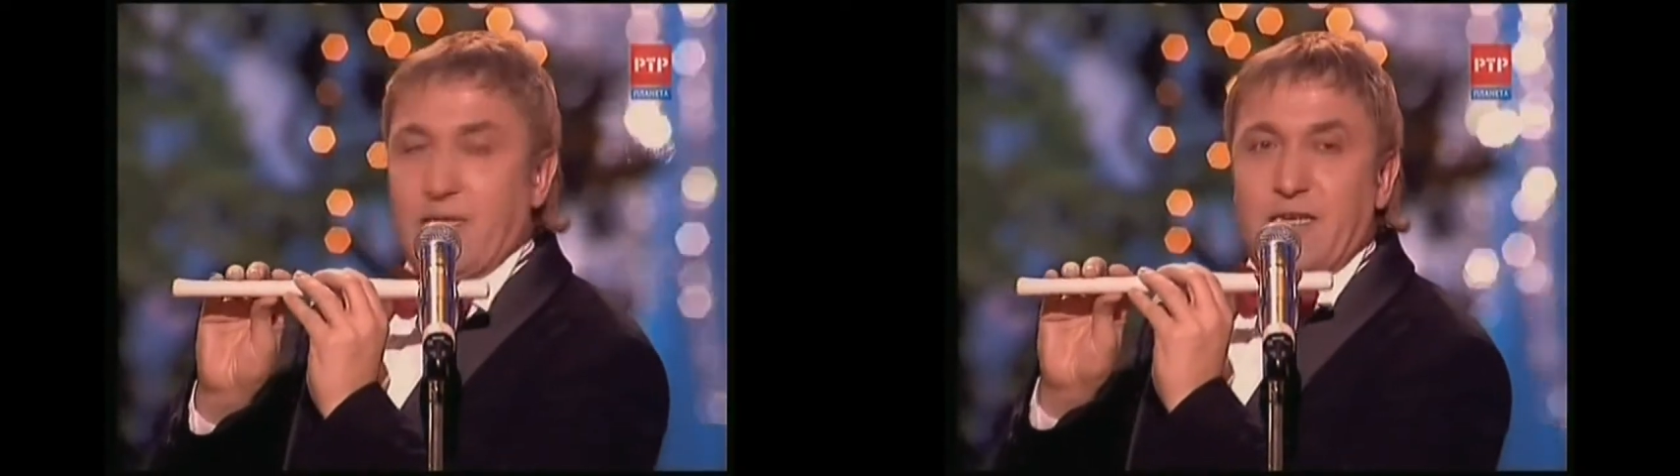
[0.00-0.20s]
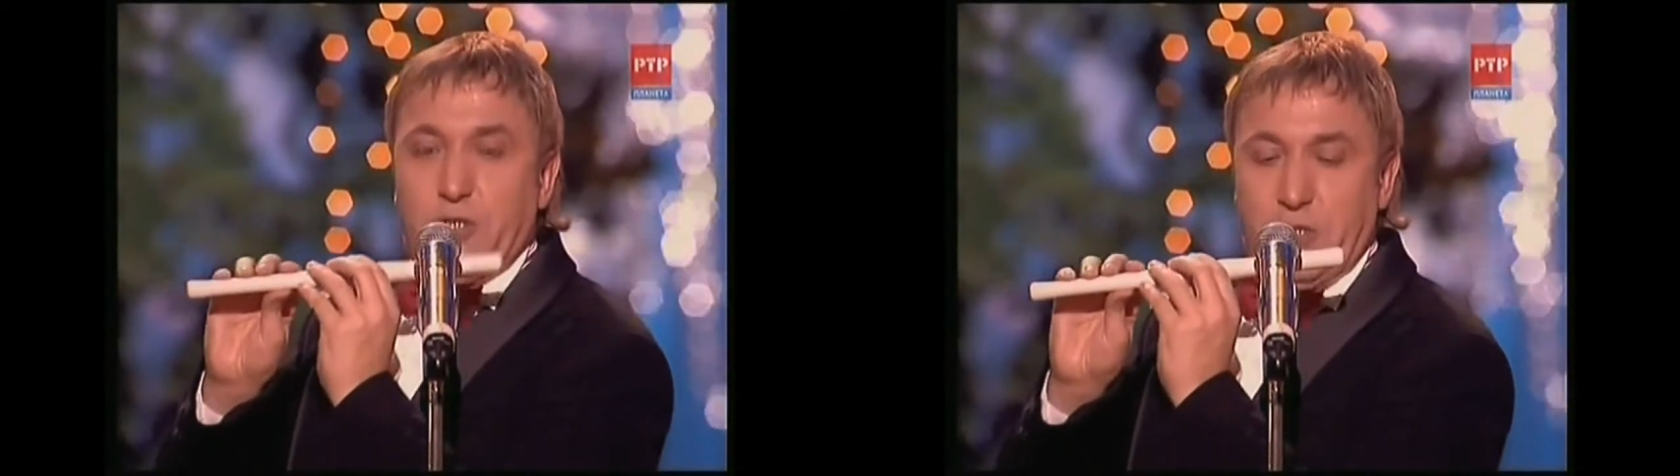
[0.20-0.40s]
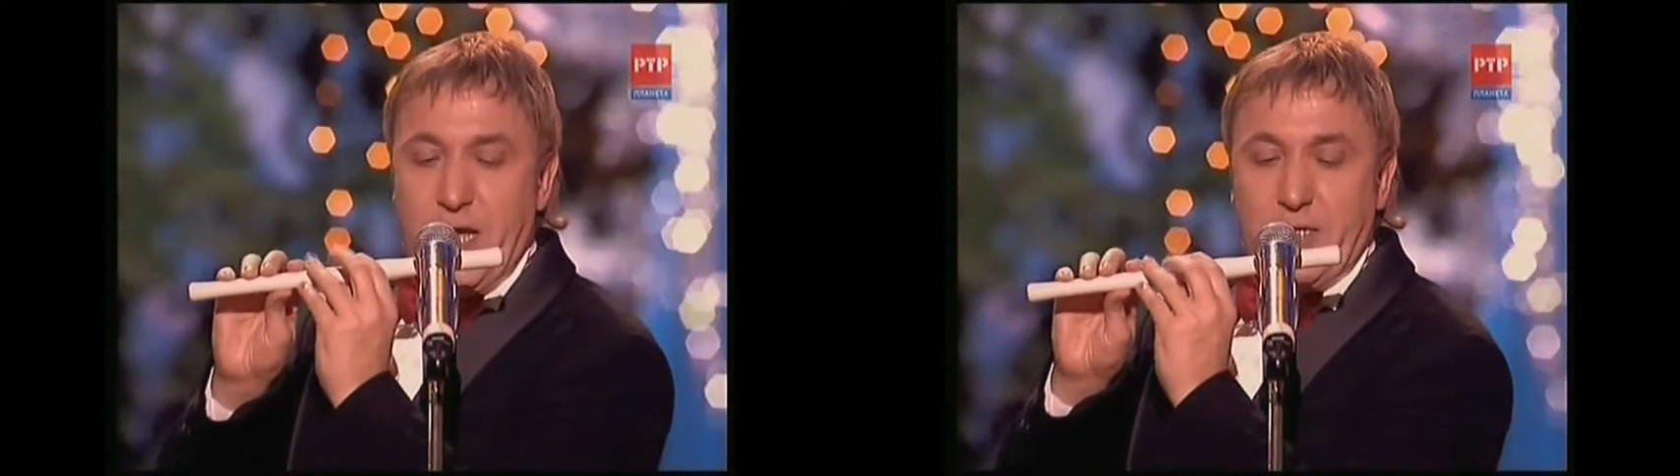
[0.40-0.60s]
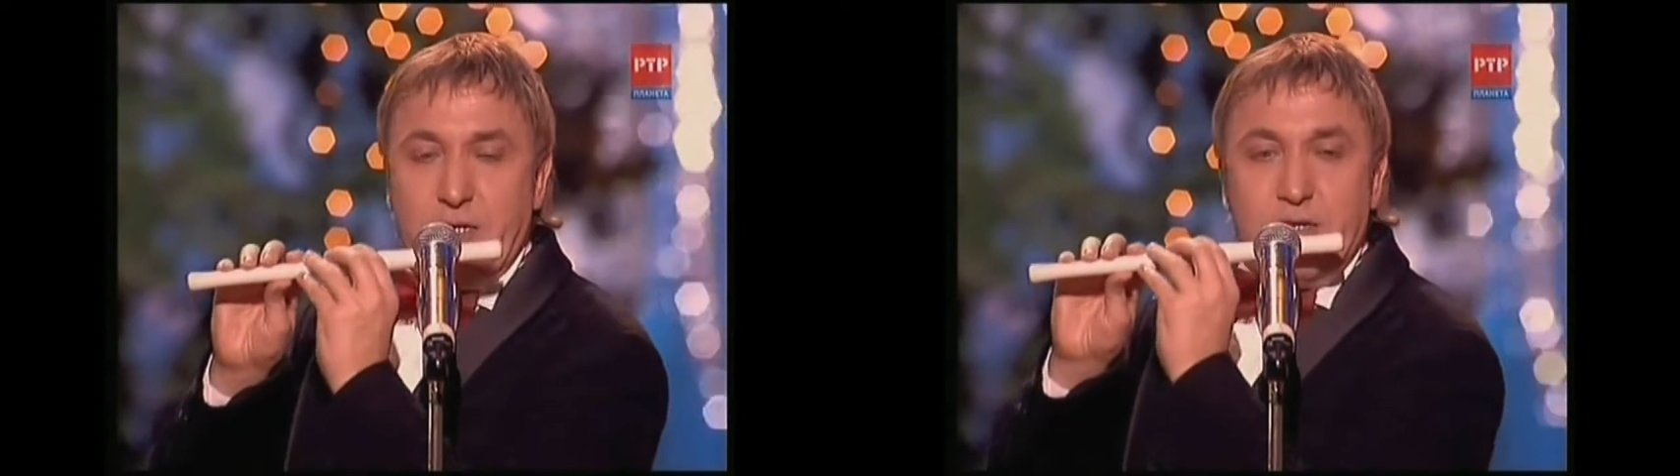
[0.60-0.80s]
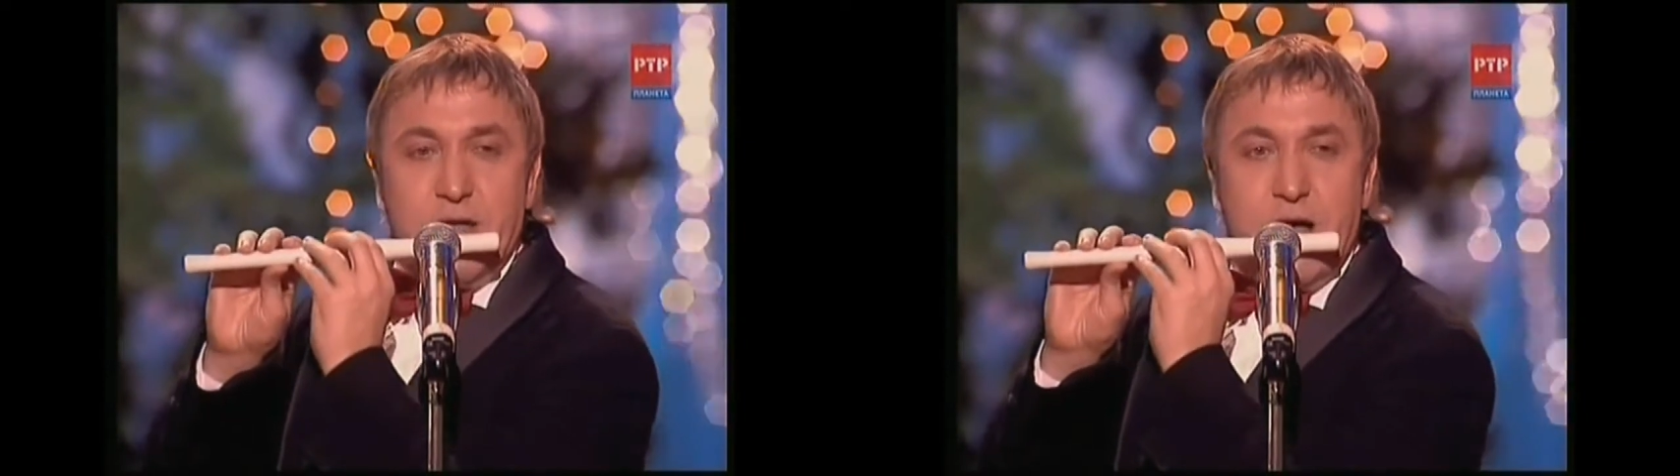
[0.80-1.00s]
ночная
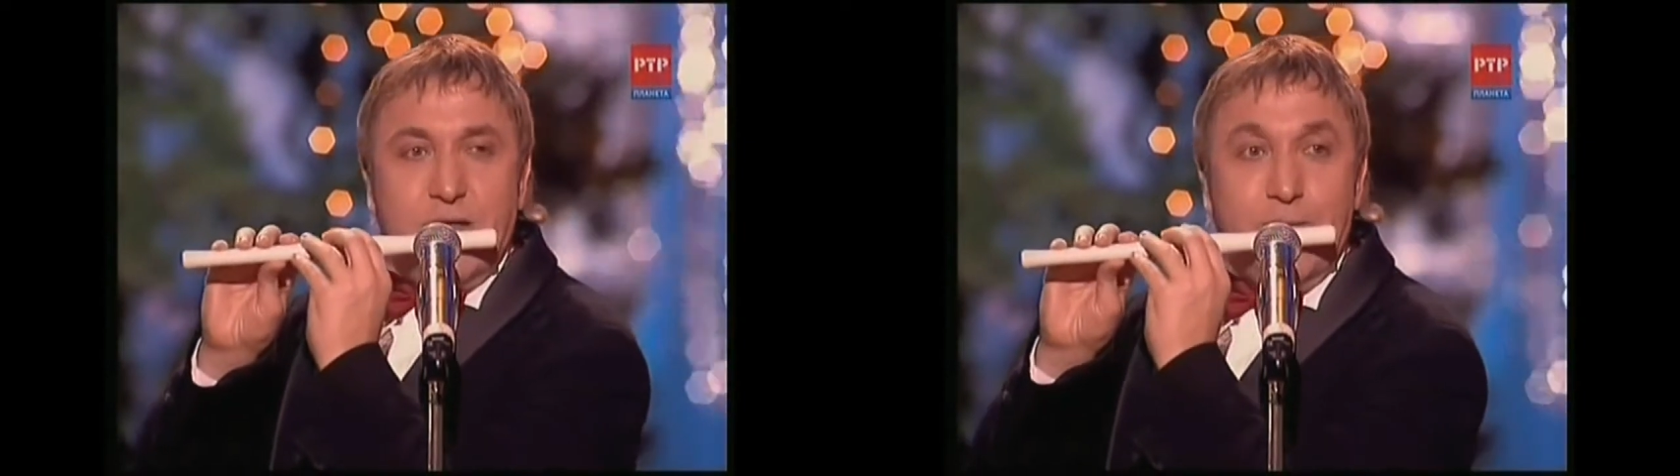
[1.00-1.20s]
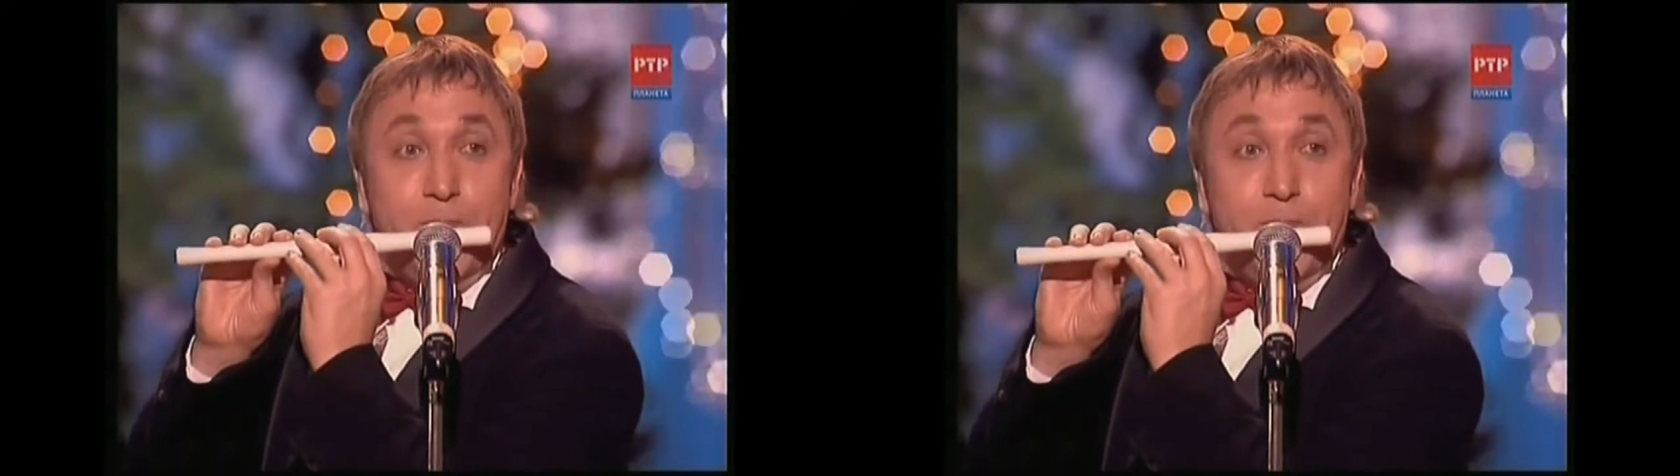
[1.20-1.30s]
серенада.